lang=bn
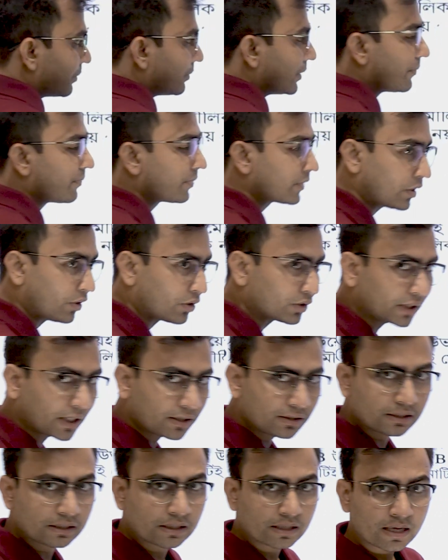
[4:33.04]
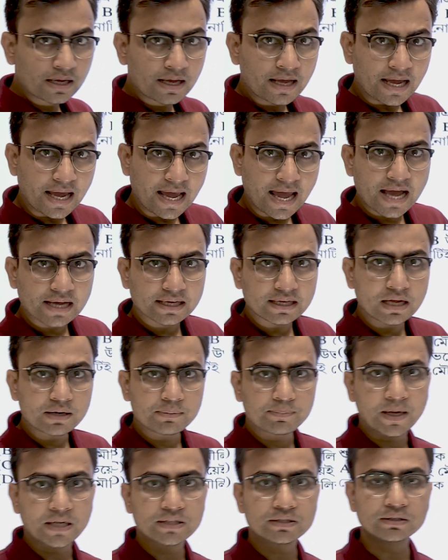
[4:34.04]
পারবে অর্থাৎ এক আর
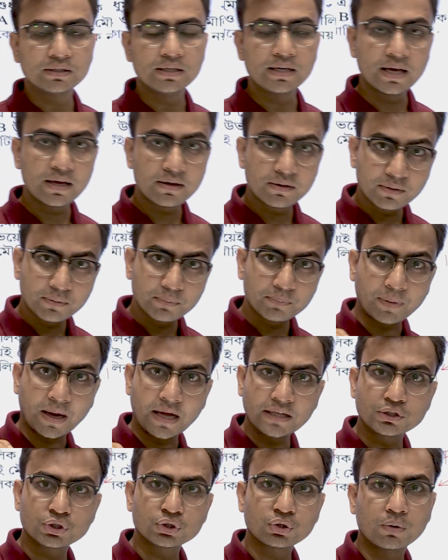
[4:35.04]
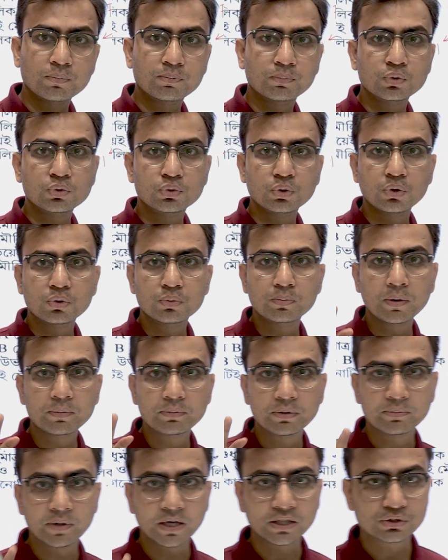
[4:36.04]
পাঁচ দিয়ে পাঁচ সম্পূর্ণরূপে
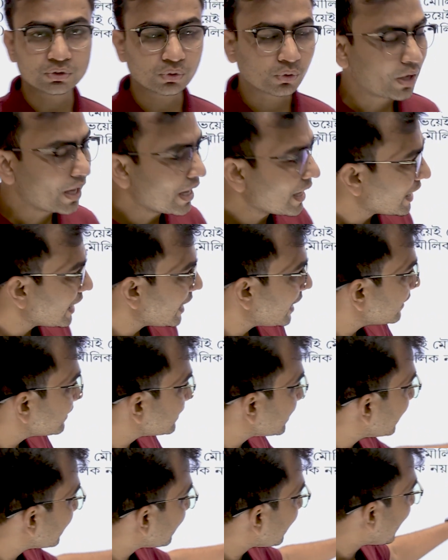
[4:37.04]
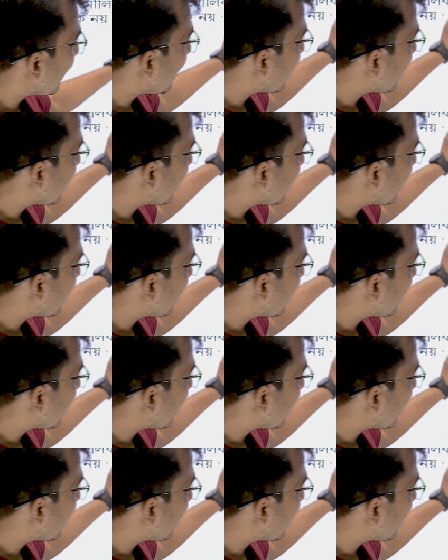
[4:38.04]
বিভাজ্য এছাড়া